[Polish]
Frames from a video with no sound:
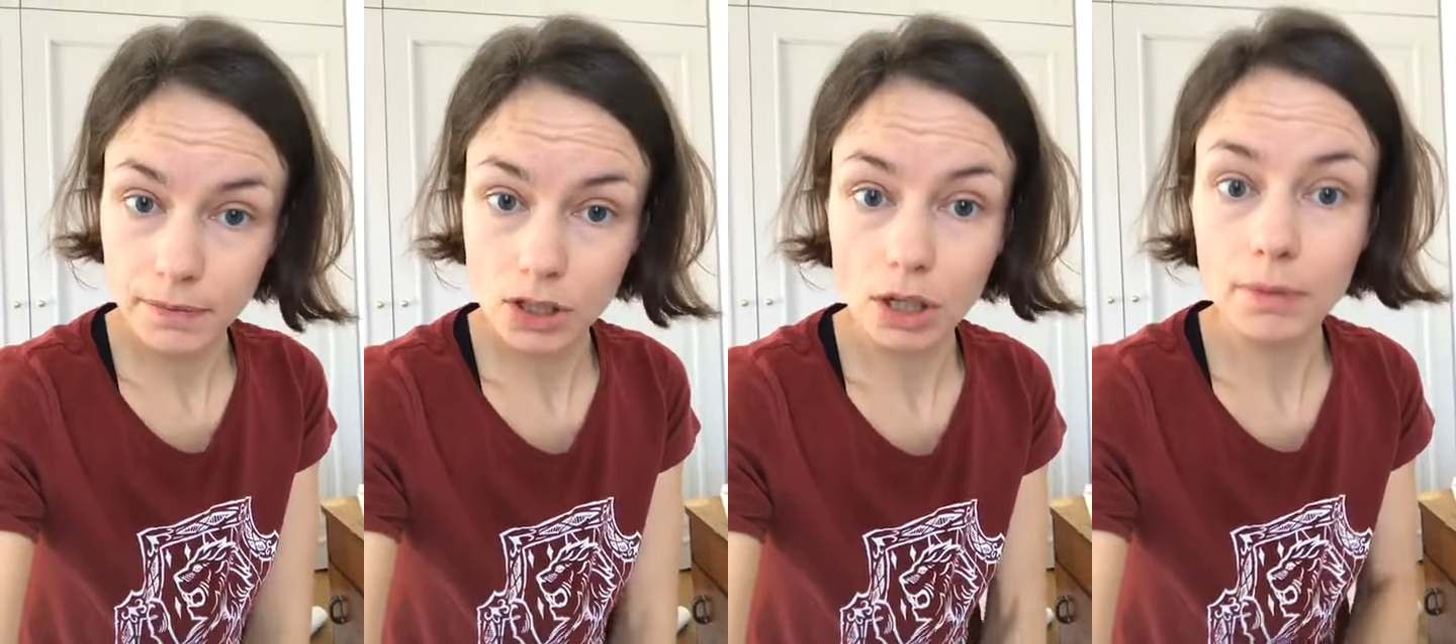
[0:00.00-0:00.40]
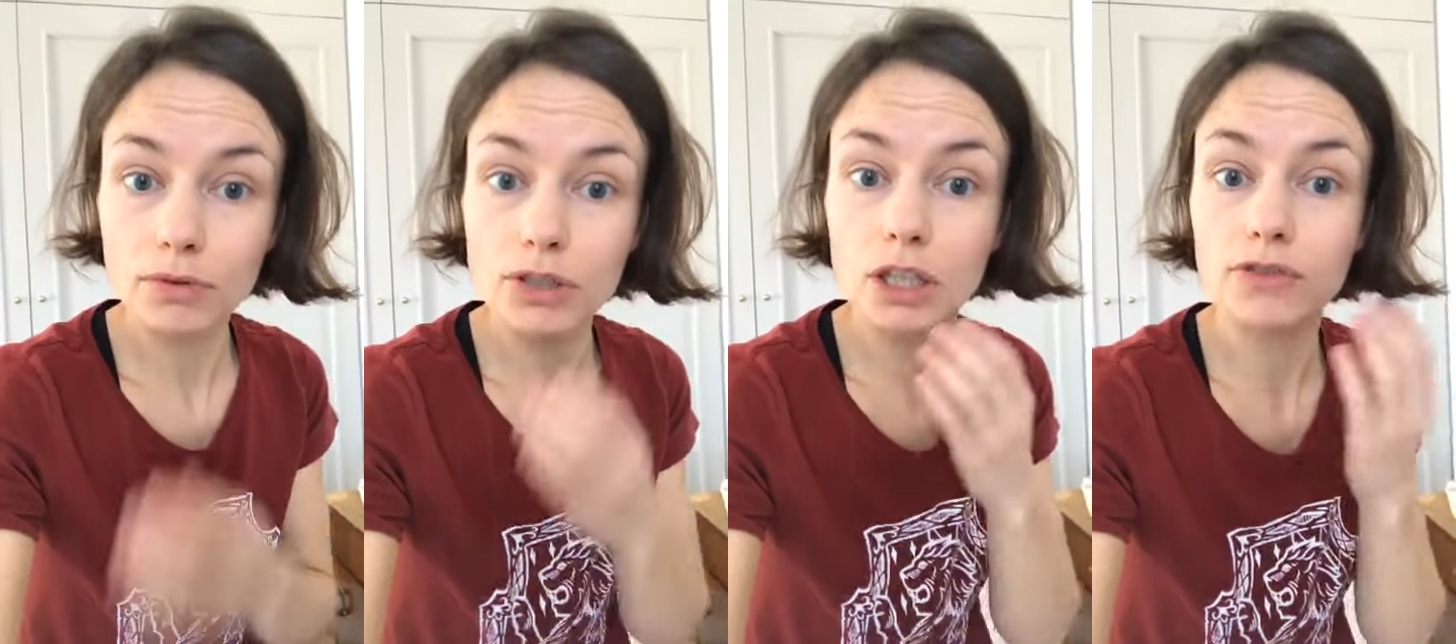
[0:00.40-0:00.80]
Jeżeli będą
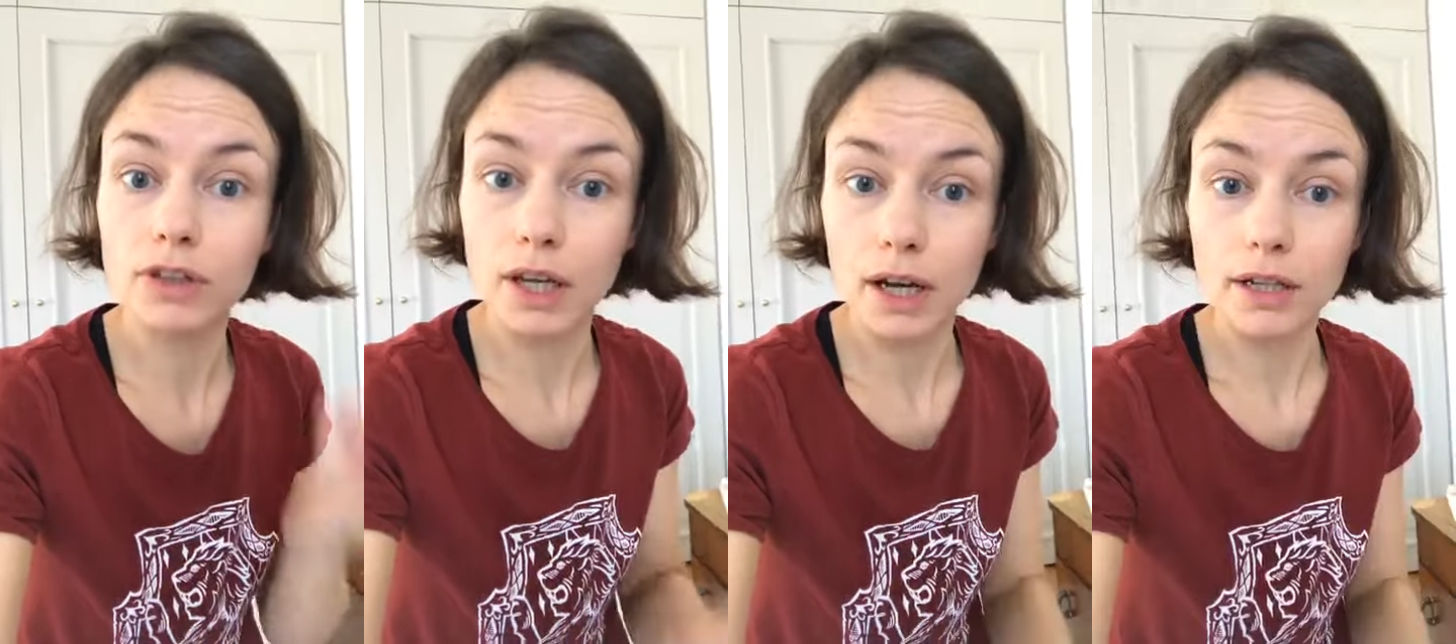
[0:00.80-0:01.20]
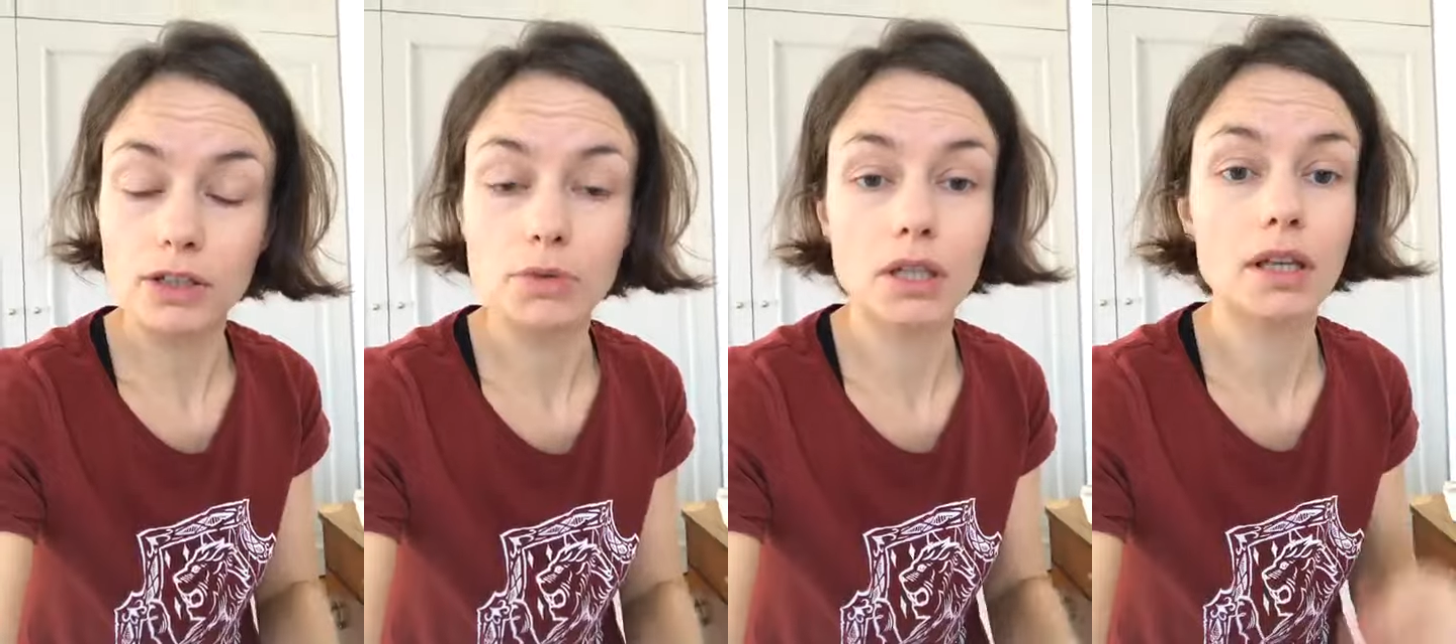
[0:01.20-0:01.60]
chcieli wyjechać,
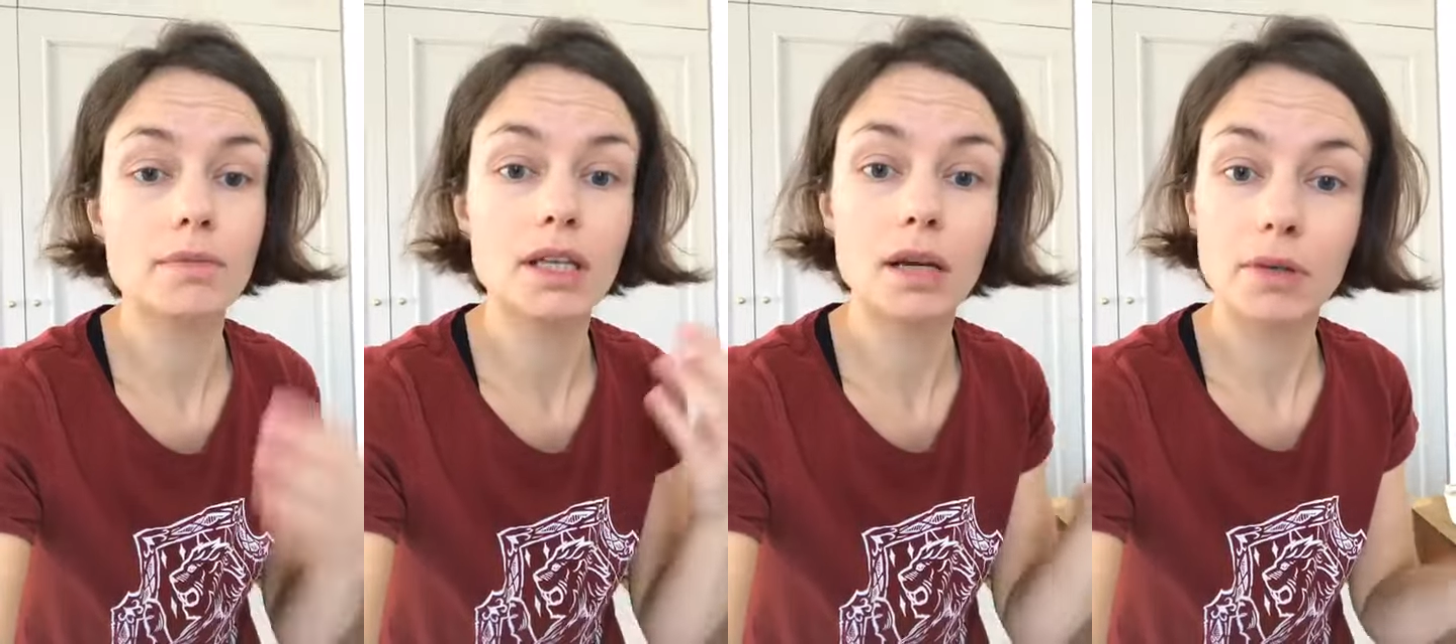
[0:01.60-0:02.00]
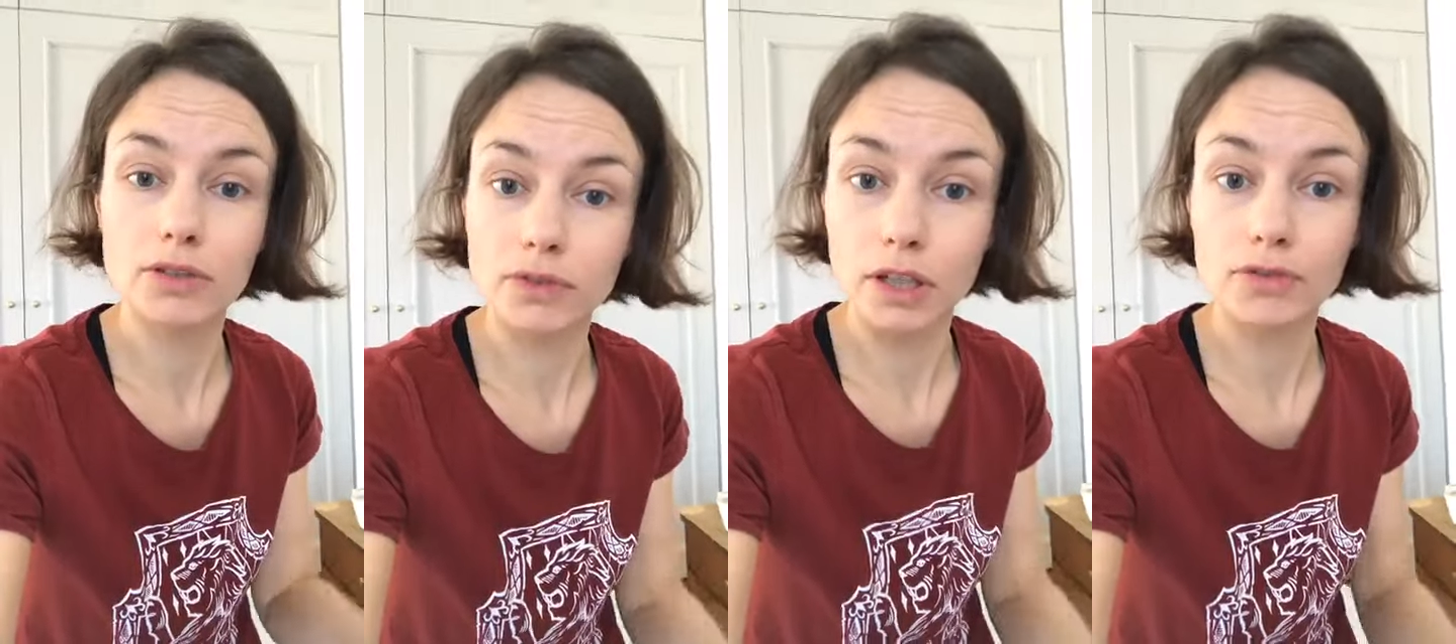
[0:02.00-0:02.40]
na przykład, nie wiem,
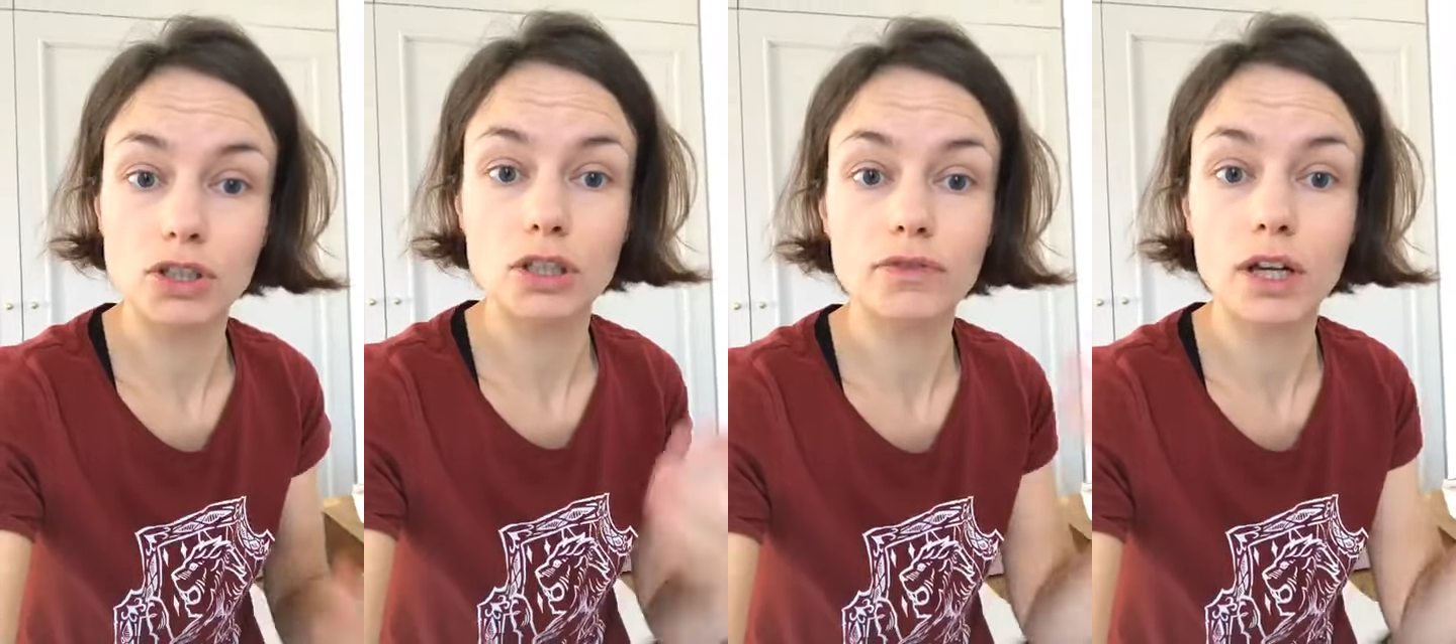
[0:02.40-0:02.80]
zarabiać w innej wsi,